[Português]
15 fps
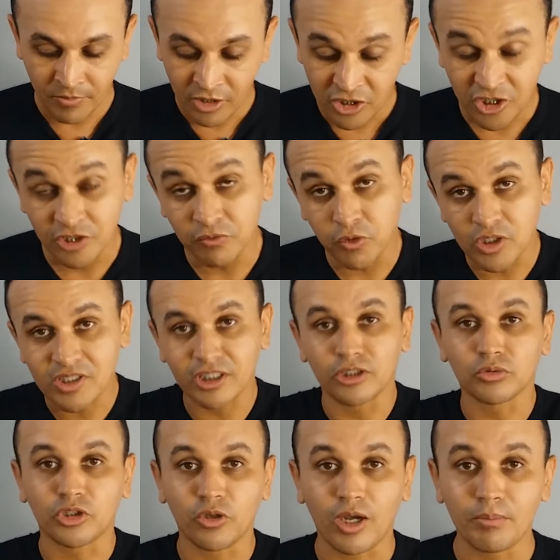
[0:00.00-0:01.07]
Se você
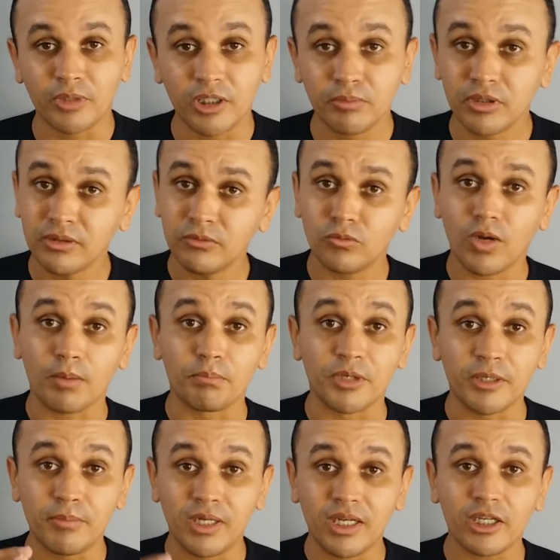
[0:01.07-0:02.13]
não tem uma Bíblia, uma
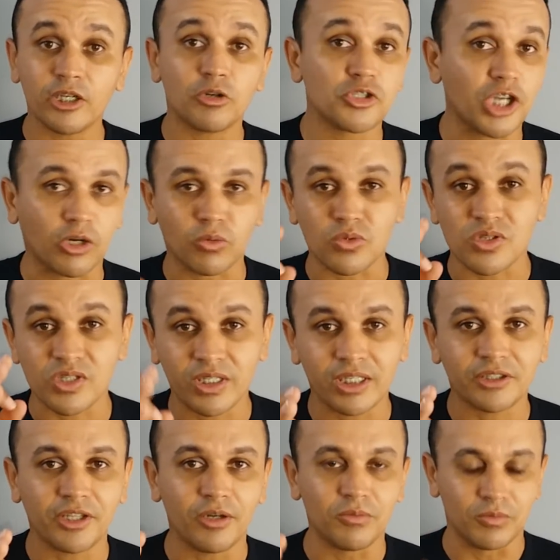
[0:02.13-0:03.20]
Bíblia eu te aconselho a
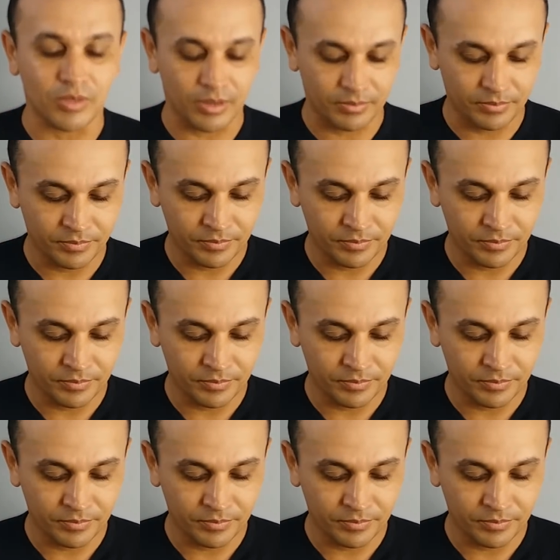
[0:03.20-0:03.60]
ter uma.